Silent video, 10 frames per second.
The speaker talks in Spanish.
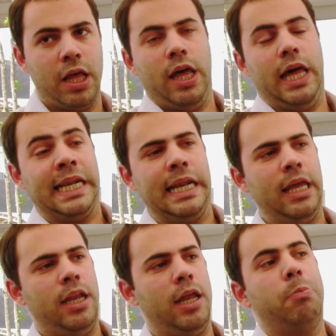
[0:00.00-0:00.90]

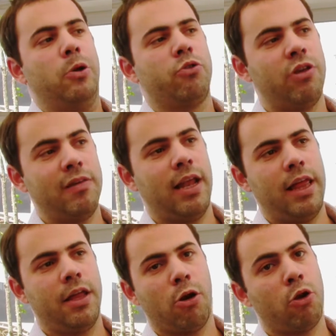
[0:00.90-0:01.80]
RN procesa la
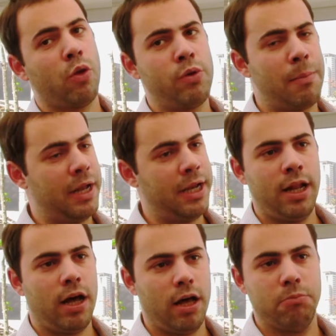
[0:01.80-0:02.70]
derrota de una
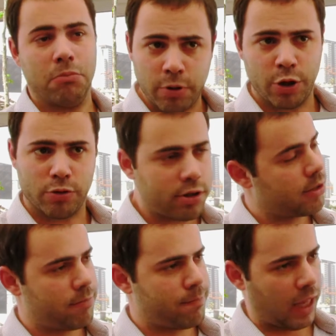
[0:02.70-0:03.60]
manera, bueno,
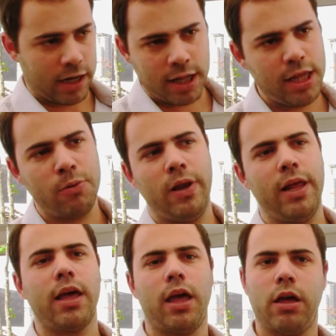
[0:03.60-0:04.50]

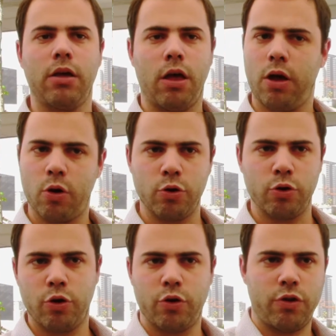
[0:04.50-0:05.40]
terrible, eh, con
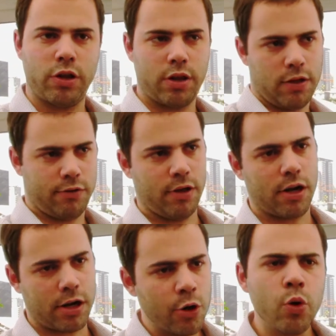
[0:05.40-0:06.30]
todas estas
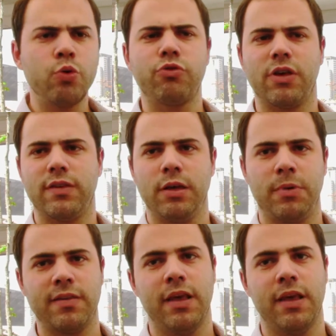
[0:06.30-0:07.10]
renuncias y demás.